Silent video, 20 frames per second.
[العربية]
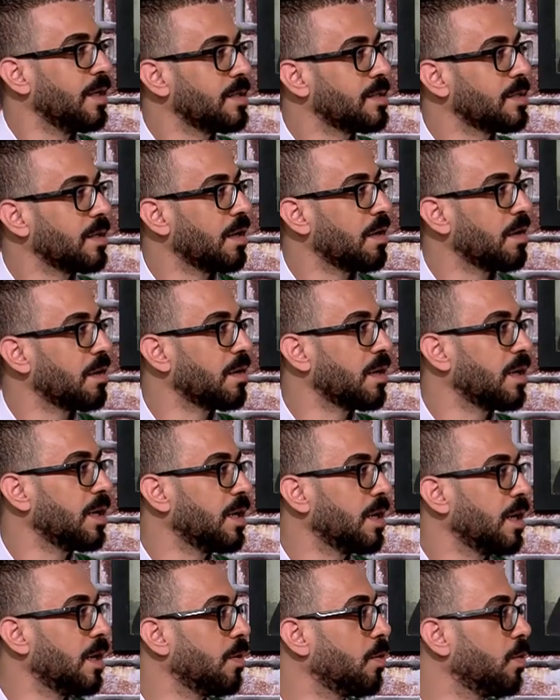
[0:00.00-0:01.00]

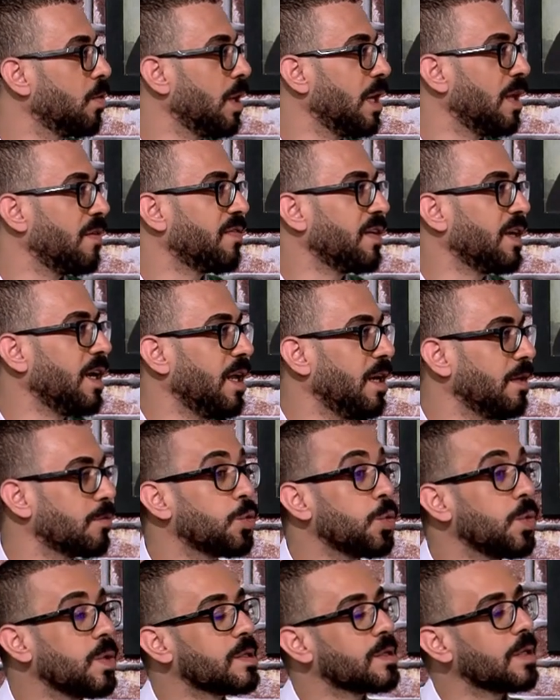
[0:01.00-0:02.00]
استقرينا ولا في احلى
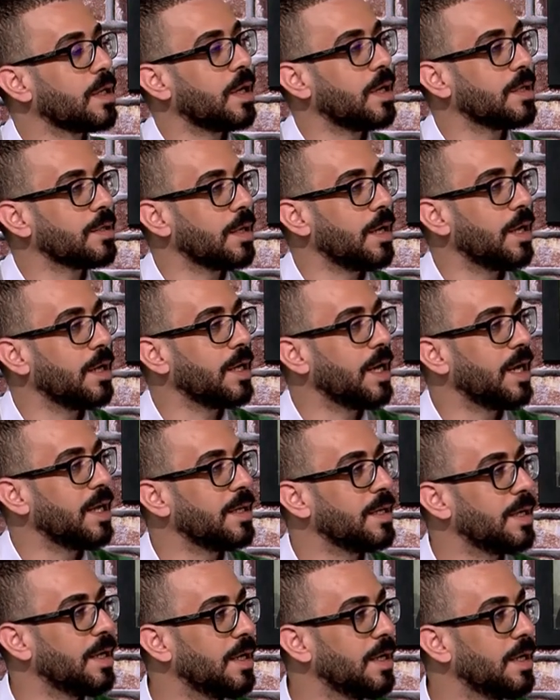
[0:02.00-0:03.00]
تونس الخضراء يا
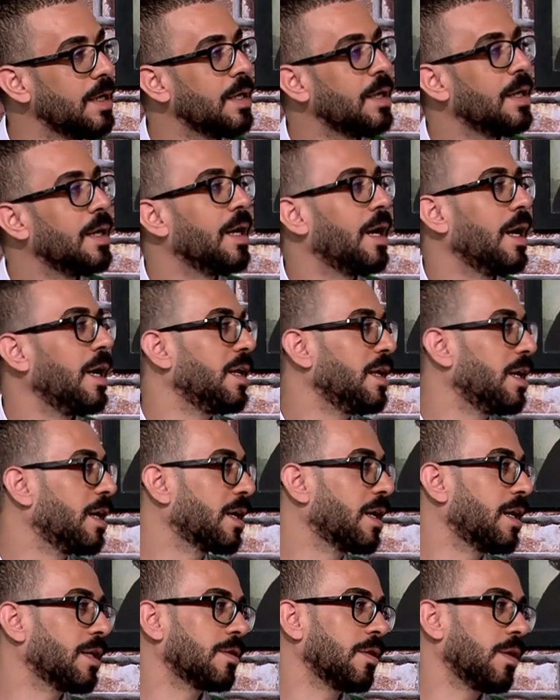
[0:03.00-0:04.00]
علياء
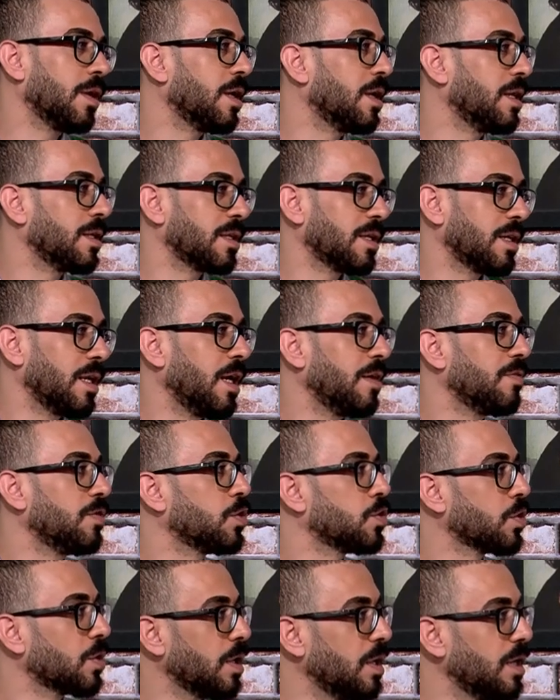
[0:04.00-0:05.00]
علياء قالت له الله يعطيك العافيه
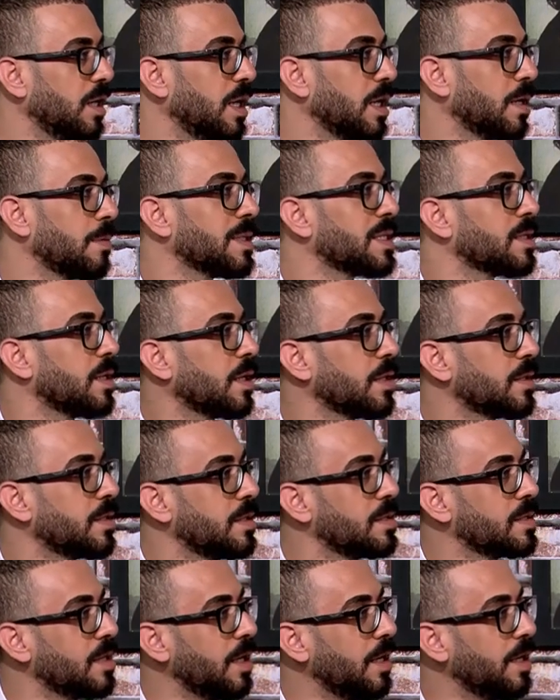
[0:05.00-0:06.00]
شكرا لك بس صارت
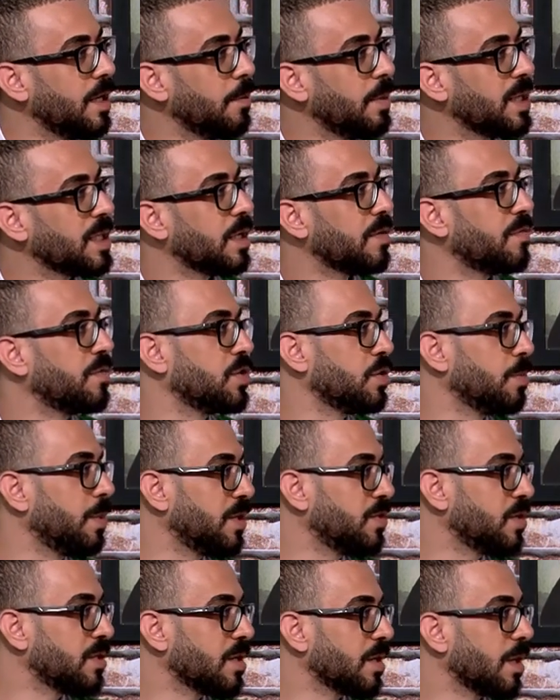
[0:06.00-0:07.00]
تنزل عندنا مطر في شبه
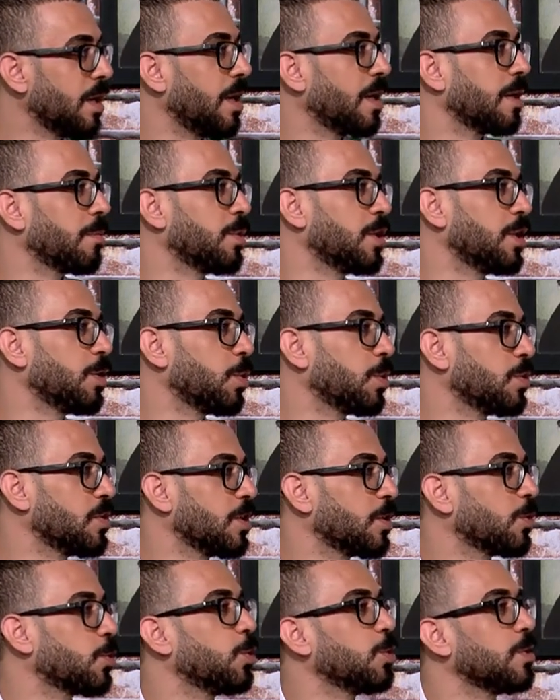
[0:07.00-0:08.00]
الجزيره العربيه
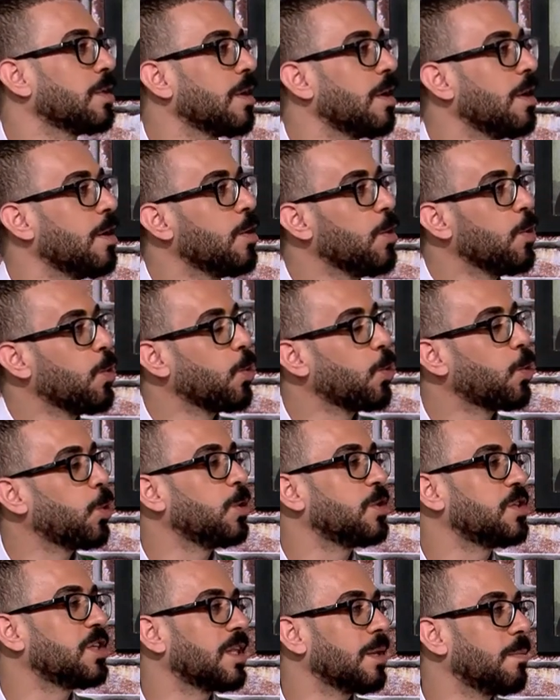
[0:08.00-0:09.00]
ورجعت خضره
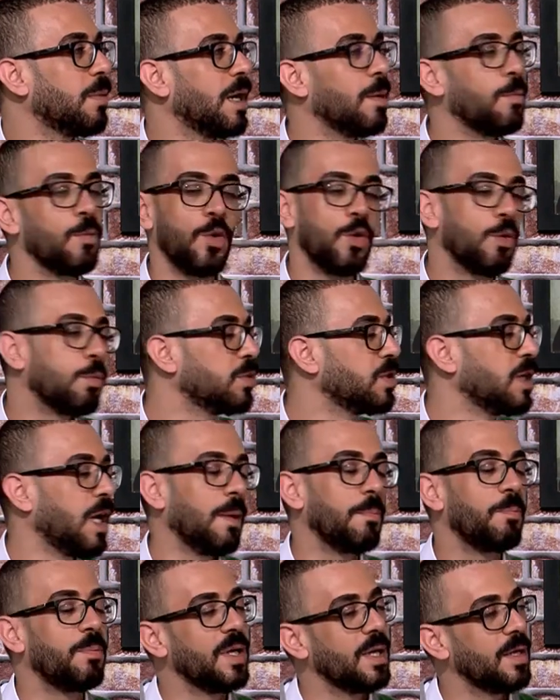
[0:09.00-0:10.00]
وكل شيء تمام ومش
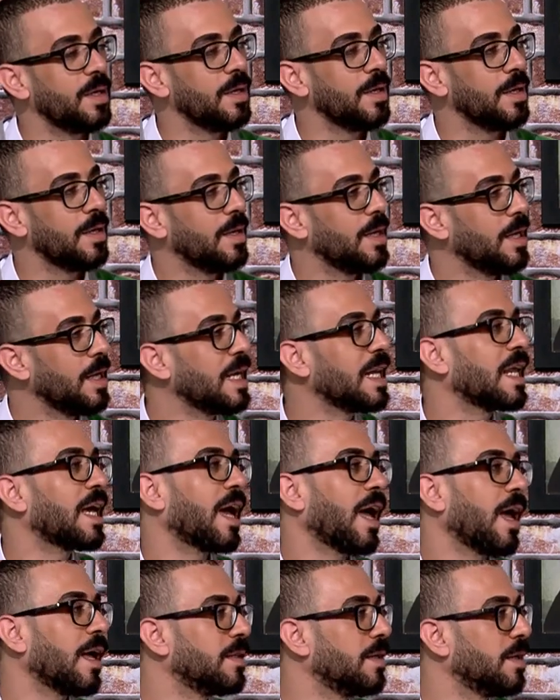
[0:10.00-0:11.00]
حابين
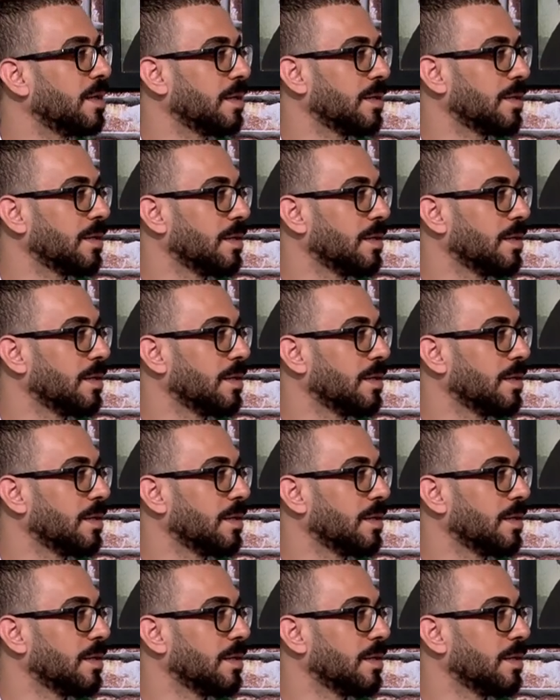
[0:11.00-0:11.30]
نغادر